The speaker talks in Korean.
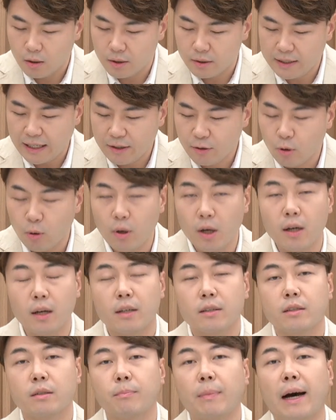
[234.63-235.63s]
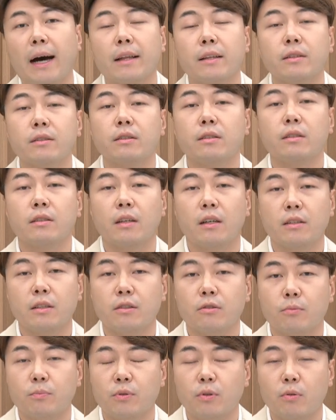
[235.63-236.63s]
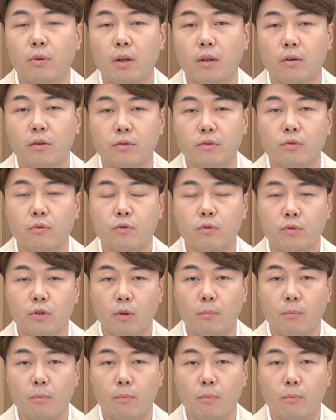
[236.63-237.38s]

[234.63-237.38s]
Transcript: 그 상용화까지는 많은 시간이 좀 필요할 것으로 또